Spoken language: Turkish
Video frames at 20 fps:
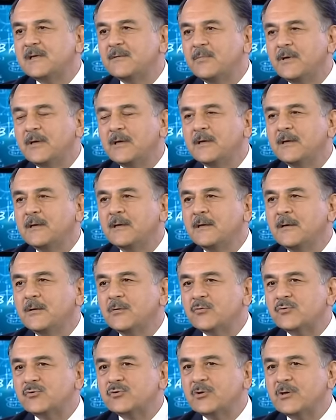gibi
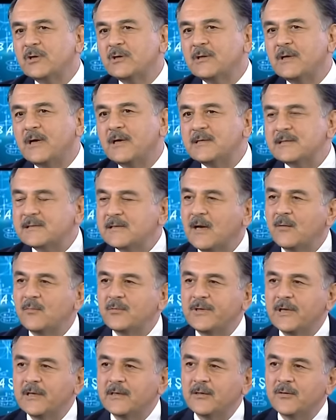uzun yıllar
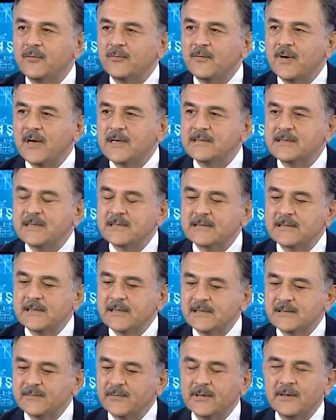İstanbul Teknik
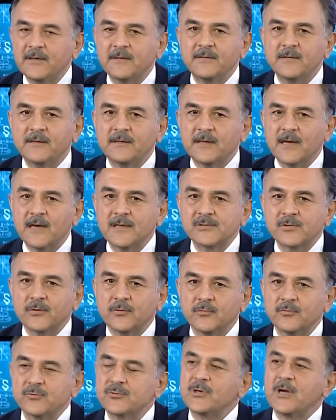Üniversitesi'ne hizmet ettikten
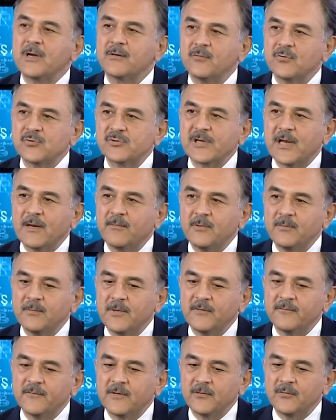sonra Uçak ve Uzay
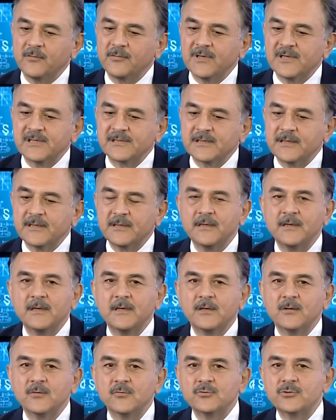Bilimleri Fakültesi
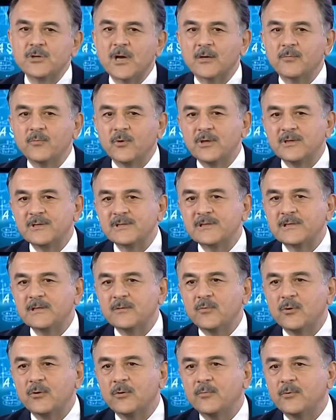uçak
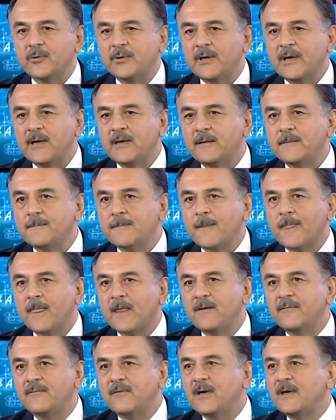mühendisliği bölümünde
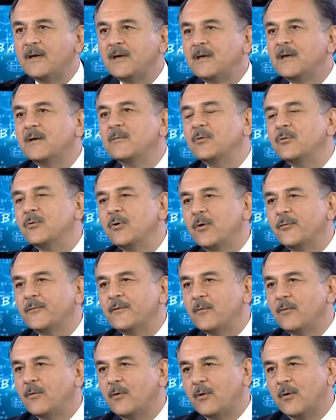ve 2004-10
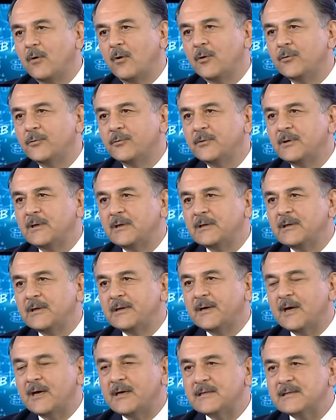
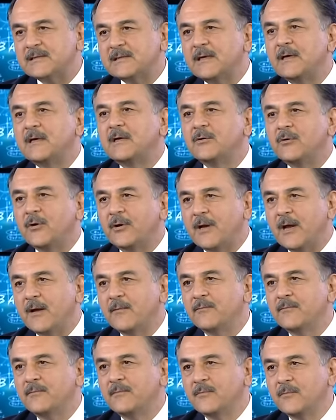yılları arasında iki
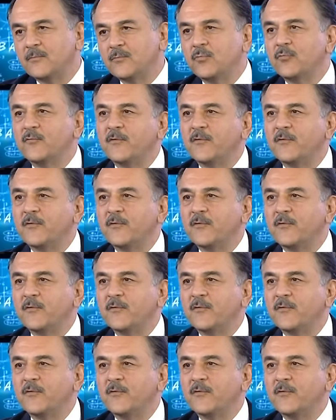dönem bu